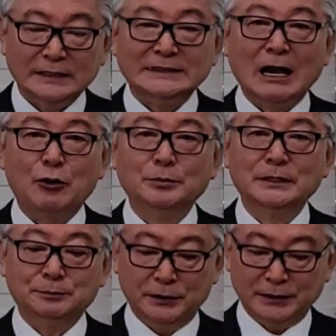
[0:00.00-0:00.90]

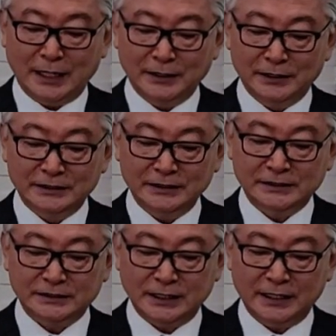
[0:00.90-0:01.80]
야곱이 변하여
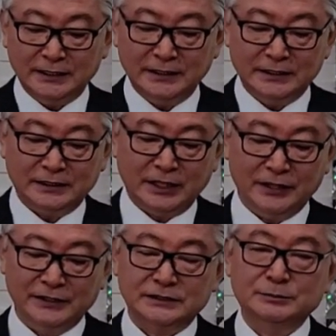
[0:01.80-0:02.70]
이스라엘이
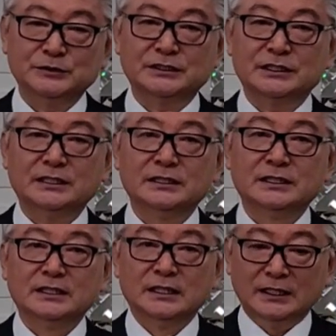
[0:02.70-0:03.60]
되었습니다.
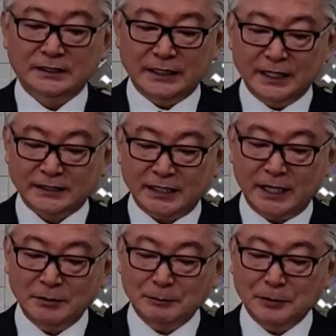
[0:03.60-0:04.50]
옛사람이